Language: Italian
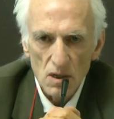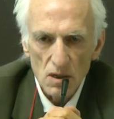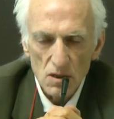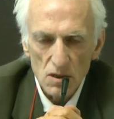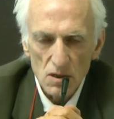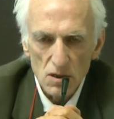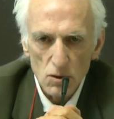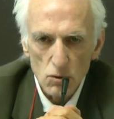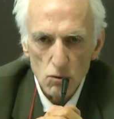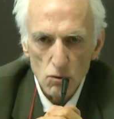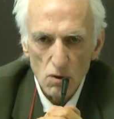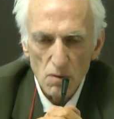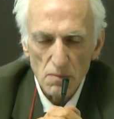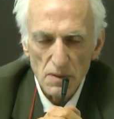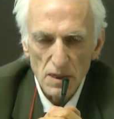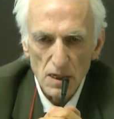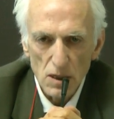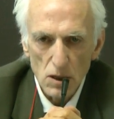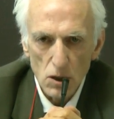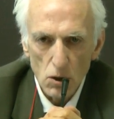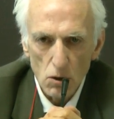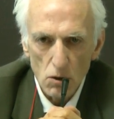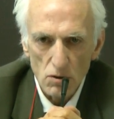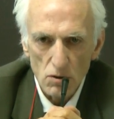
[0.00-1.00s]
di 2
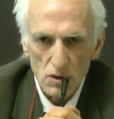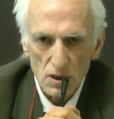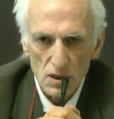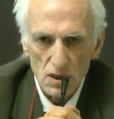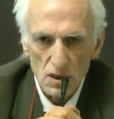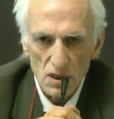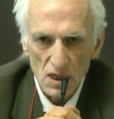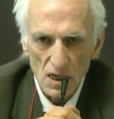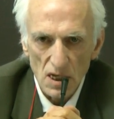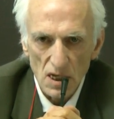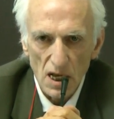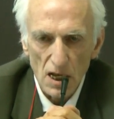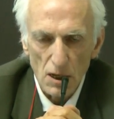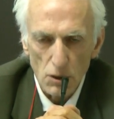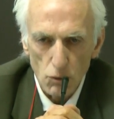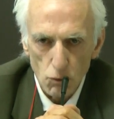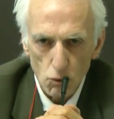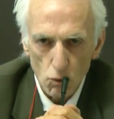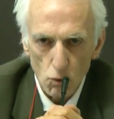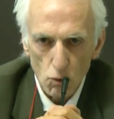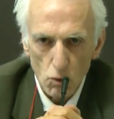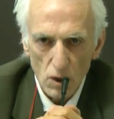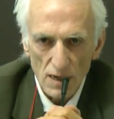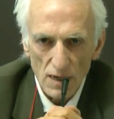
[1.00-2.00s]
milioni e
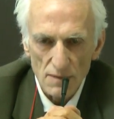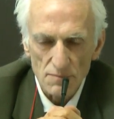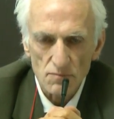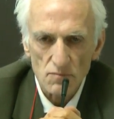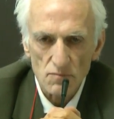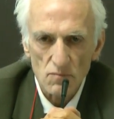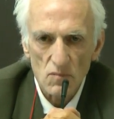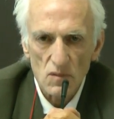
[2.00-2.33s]
2.